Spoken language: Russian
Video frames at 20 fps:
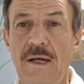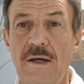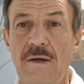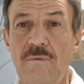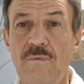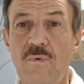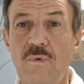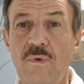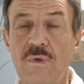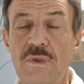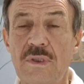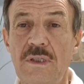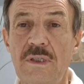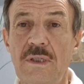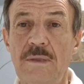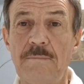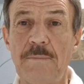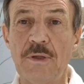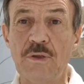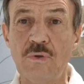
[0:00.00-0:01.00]
Вот.
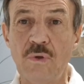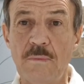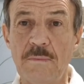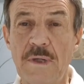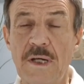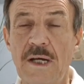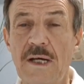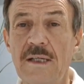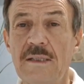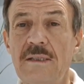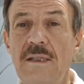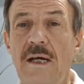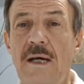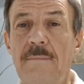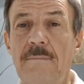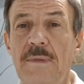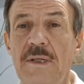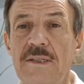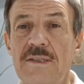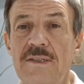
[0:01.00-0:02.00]
И потом, когда
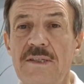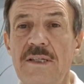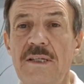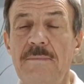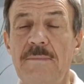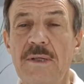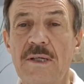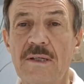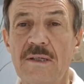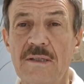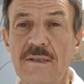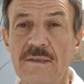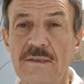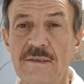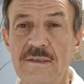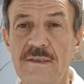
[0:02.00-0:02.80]
мы с ними э,